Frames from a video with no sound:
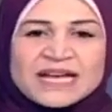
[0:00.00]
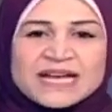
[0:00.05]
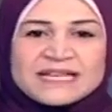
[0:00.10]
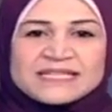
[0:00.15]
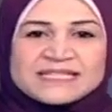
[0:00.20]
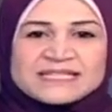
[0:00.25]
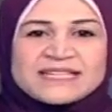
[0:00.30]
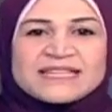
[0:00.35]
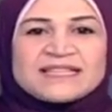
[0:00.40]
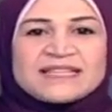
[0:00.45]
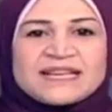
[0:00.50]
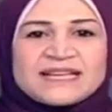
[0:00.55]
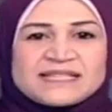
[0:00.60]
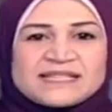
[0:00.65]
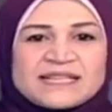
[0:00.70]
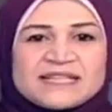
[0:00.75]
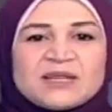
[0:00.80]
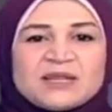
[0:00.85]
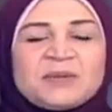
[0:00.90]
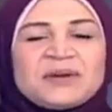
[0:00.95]
الست
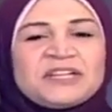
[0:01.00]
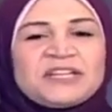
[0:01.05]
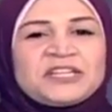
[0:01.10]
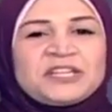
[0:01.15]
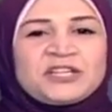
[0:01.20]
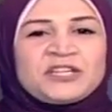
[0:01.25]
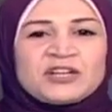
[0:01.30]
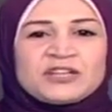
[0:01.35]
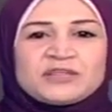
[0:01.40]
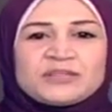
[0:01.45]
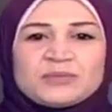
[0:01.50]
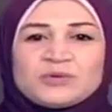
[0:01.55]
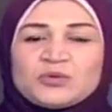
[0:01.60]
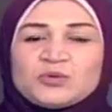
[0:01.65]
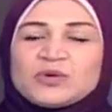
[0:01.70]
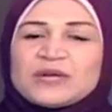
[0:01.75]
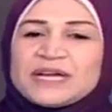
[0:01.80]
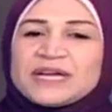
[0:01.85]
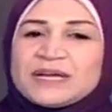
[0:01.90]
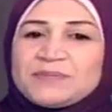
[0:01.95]
اجزاء طبعا احنا النهارده
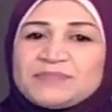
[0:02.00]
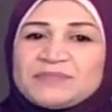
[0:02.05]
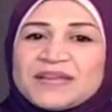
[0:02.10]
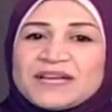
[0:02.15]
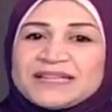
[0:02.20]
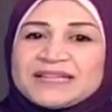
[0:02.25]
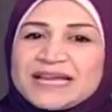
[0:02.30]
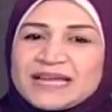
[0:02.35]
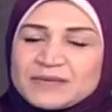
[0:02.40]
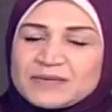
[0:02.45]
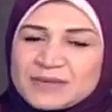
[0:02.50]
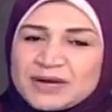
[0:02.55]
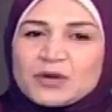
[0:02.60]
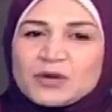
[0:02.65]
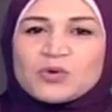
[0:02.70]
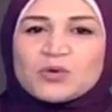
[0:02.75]
بنقول هنبدا دايما